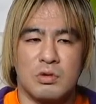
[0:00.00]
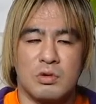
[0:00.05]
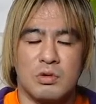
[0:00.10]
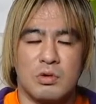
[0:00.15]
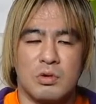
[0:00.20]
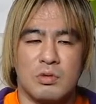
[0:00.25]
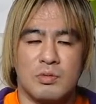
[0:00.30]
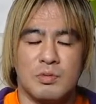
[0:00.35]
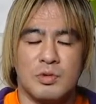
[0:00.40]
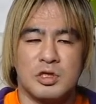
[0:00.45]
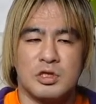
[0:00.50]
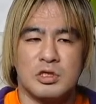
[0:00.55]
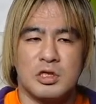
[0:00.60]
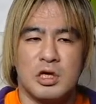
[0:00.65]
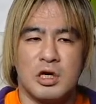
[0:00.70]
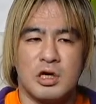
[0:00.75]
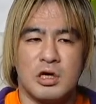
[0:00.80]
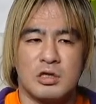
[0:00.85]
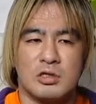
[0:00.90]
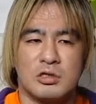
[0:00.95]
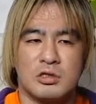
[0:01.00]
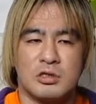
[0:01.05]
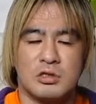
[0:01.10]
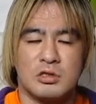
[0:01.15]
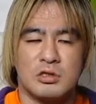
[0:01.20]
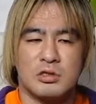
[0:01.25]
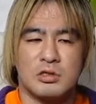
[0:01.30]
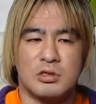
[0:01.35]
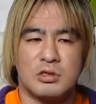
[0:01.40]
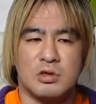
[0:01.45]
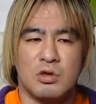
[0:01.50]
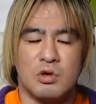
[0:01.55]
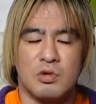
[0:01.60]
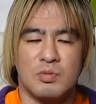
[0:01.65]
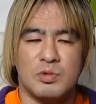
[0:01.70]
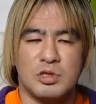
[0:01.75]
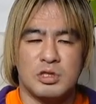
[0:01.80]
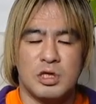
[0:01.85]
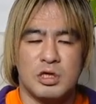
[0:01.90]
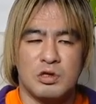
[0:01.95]
お店
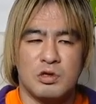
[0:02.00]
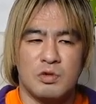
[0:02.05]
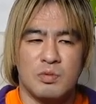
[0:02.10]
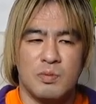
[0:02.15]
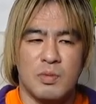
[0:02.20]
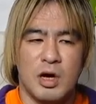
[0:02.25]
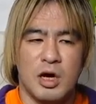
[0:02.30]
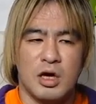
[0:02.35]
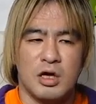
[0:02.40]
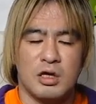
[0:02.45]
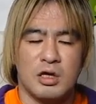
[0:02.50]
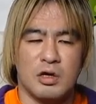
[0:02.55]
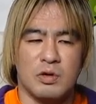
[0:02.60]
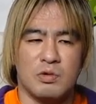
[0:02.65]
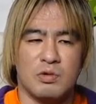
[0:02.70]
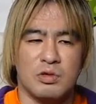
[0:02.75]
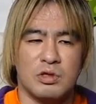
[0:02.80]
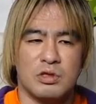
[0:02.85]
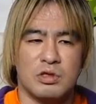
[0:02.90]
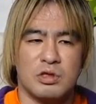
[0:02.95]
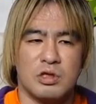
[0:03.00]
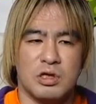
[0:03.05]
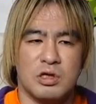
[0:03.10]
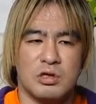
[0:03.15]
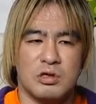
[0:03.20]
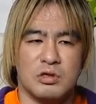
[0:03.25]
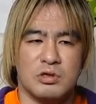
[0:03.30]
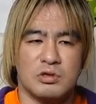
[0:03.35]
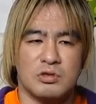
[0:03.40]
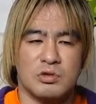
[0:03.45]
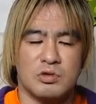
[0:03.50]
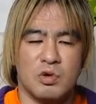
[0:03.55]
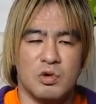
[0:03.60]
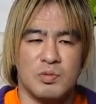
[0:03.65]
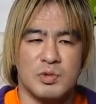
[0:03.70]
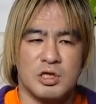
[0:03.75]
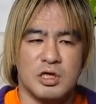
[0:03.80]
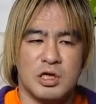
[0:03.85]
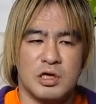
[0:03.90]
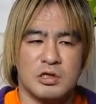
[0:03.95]
の前で売ってるそのお
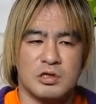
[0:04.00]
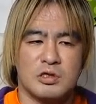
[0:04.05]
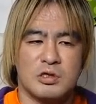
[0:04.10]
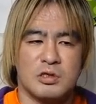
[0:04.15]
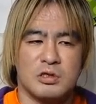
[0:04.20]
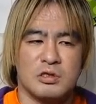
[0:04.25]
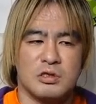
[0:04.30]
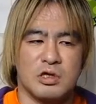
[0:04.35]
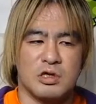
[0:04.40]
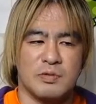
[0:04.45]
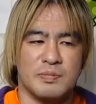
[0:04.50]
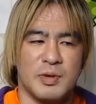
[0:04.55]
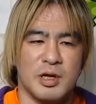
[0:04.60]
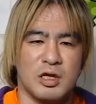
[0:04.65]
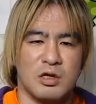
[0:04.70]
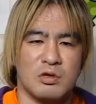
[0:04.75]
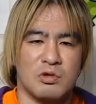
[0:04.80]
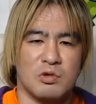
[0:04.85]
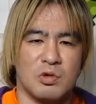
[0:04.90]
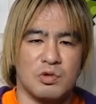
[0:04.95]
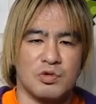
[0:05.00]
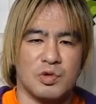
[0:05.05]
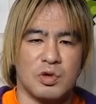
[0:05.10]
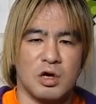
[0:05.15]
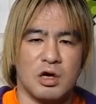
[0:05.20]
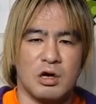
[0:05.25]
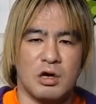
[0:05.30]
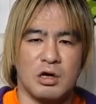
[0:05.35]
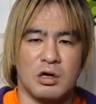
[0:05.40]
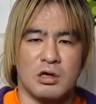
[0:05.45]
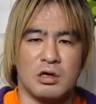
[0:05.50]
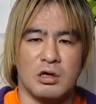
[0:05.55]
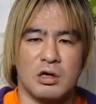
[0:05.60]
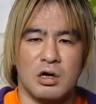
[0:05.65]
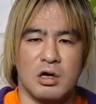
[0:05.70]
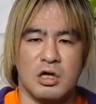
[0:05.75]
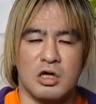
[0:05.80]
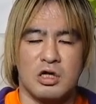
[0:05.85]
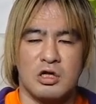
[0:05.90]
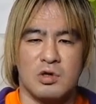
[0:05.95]
店が作ってる弁当とか
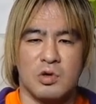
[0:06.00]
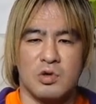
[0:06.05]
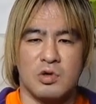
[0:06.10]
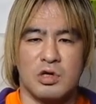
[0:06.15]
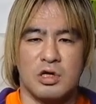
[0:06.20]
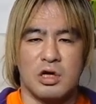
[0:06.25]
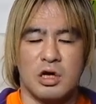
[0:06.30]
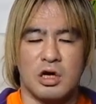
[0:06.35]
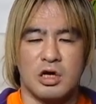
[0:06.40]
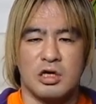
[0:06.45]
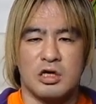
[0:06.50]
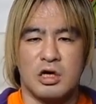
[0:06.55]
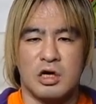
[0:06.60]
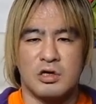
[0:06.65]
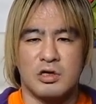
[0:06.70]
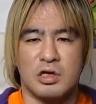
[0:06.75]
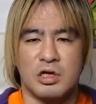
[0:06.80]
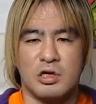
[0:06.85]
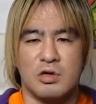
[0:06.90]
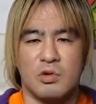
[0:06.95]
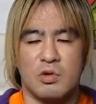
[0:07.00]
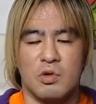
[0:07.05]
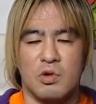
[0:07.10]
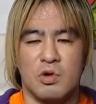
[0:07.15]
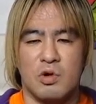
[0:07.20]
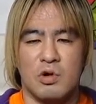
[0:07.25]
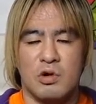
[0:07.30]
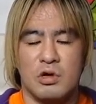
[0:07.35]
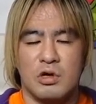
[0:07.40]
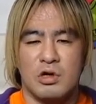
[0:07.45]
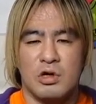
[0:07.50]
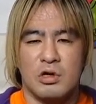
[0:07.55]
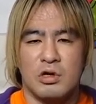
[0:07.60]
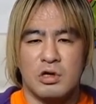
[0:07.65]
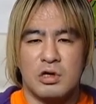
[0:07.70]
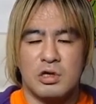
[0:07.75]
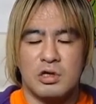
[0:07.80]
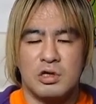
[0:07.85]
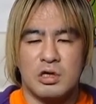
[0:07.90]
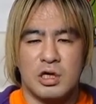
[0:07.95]
が非常になんか比較的こう
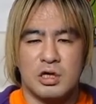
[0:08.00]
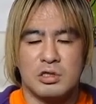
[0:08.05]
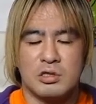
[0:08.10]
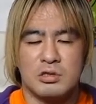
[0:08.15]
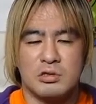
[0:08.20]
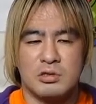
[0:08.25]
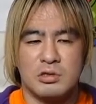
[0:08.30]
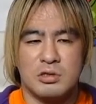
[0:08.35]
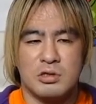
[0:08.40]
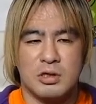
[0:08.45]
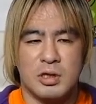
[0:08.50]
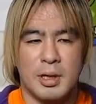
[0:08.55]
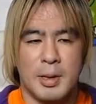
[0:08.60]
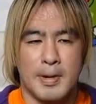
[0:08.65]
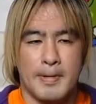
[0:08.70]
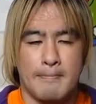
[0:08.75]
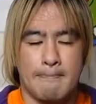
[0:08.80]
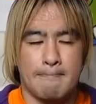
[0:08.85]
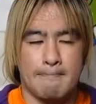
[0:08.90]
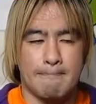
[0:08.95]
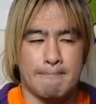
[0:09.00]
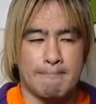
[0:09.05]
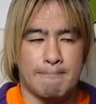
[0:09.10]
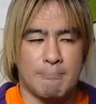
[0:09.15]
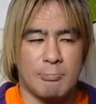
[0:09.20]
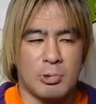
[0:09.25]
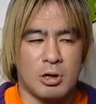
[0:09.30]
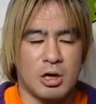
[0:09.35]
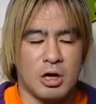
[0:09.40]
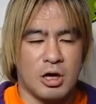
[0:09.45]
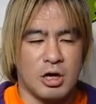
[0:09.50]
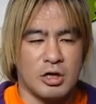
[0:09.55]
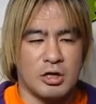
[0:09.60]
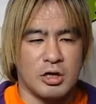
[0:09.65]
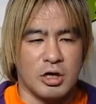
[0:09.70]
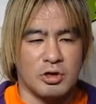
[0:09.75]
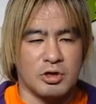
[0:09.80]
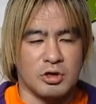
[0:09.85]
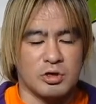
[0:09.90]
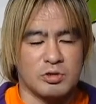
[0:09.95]
安く買え
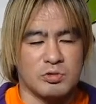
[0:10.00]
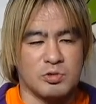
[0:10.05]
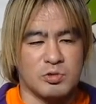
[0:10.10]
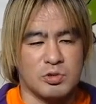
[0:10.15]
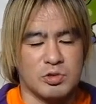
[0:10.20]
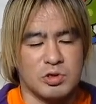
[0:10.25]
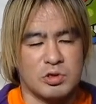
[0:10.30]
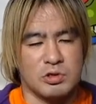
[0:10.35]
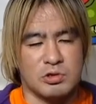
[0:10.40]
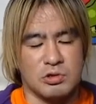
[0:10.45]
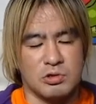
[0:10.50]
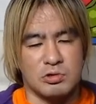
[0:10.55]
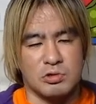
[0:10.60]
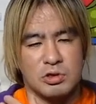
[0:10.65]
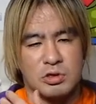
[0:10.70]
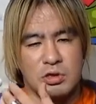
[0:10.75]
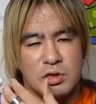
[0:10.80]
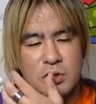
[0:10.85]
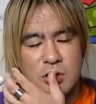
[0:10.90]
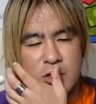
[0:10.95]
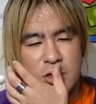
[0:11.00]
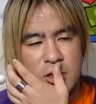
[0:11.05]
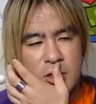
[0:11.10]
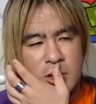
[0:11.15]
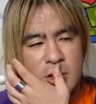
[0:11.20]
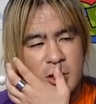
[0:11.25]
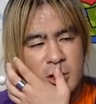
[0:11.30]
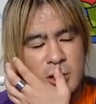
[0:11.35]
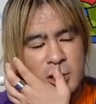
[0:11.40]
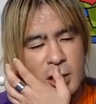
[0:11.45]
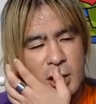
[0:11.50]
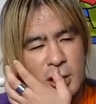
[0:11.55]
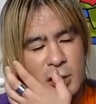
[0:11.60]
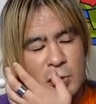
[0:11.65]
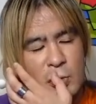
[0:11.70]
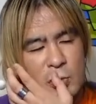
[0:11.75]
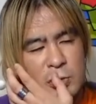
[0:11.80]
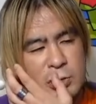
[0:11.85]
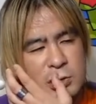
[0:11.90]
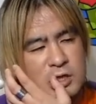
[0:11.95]
たりとかするんで、なんか
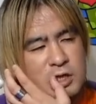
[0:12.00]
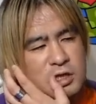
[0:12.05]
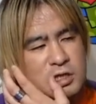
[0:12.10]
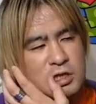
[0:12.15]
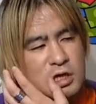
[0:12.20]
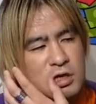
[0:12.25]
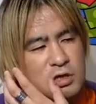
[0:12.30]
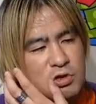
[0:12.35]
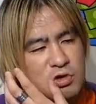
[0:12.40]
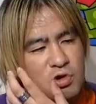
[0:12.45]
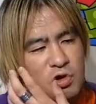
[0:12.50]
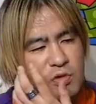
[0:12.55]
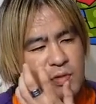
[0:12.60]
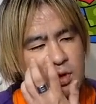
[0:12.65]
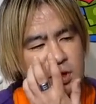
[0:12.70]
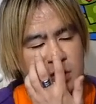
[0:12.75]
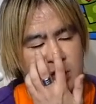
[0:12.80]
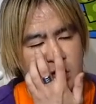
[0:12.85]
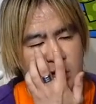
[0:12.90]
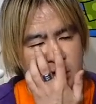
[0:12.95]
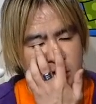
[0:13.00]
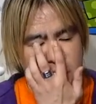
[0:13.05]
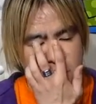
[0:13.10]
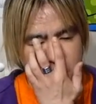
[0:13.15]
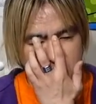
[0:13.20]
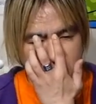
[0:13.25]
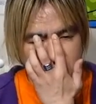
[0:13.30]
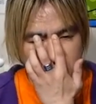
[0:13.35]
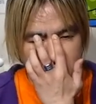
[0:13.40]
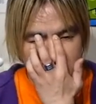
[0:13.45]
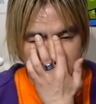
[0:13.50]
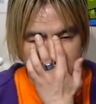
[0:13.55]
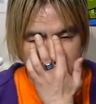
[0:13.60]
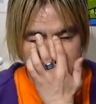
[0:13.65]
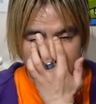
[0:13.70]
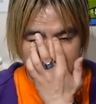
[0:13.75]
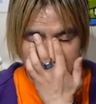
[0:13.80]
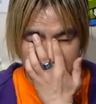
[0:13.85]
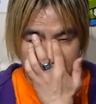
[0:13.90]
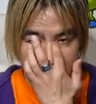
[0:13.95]
四谷三丁目にね牛カツ
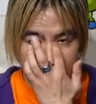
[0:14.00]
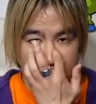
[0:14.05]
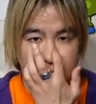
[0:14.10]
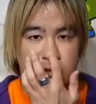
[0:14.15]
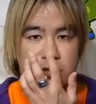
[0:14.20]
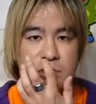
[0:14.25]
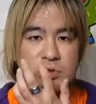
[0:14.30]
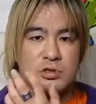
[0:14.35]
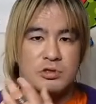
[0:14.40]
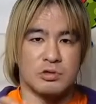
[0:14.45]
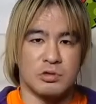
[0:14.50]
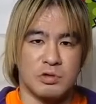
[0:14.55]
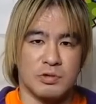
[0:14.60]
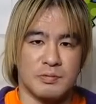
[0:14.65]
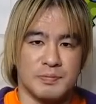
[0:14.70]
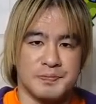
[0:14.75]
屋さんあるんですよ。